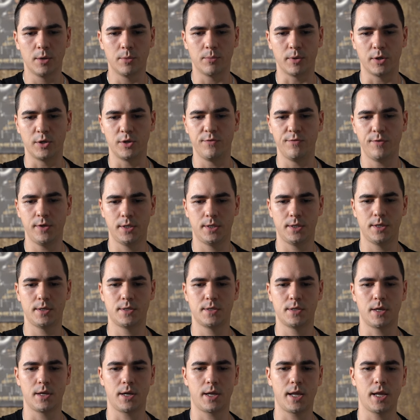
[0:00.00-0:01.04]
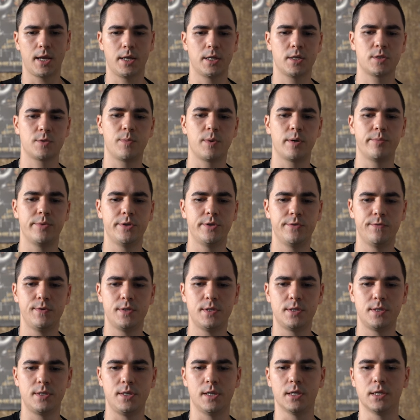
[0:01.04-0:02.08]
Meine wichtigste Erkenntnis beim
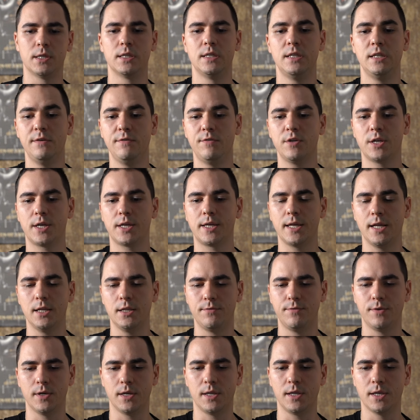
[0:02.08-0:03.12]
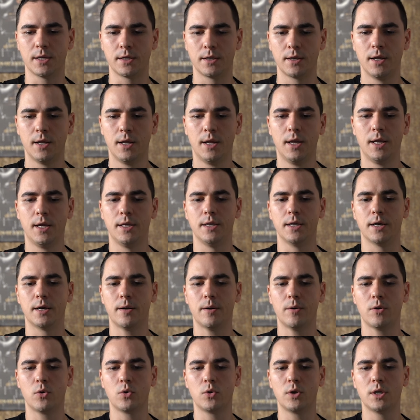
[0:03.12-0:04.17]
Investieren. Nie wieder Geld verlieren. Ja,
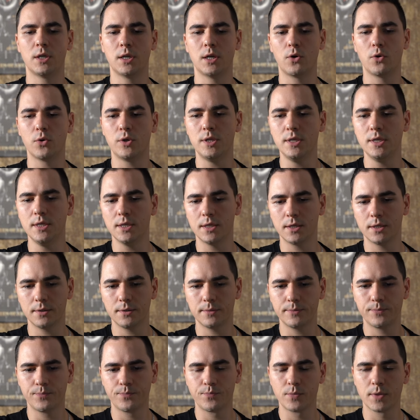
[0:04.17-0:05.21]
und genau hier